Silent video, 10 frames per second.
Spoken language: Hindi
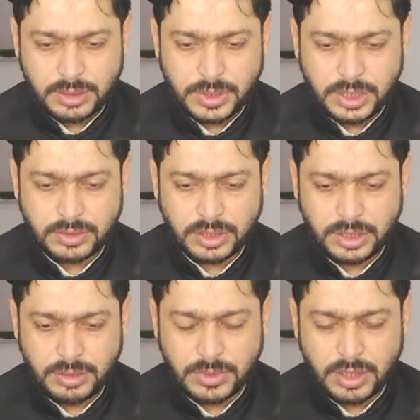
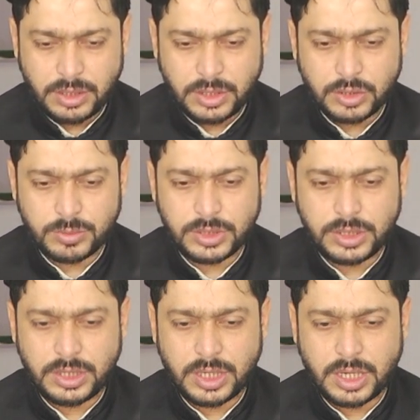रहीम
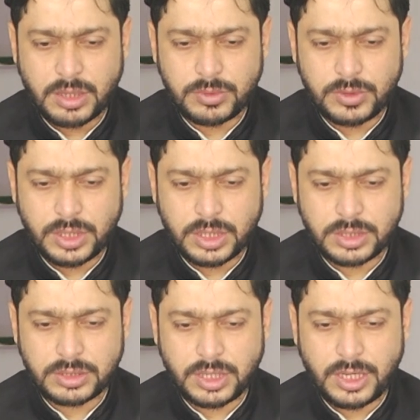
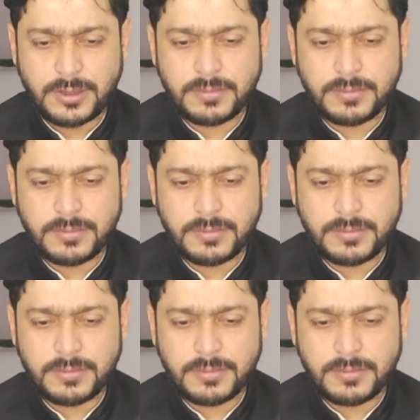मालिक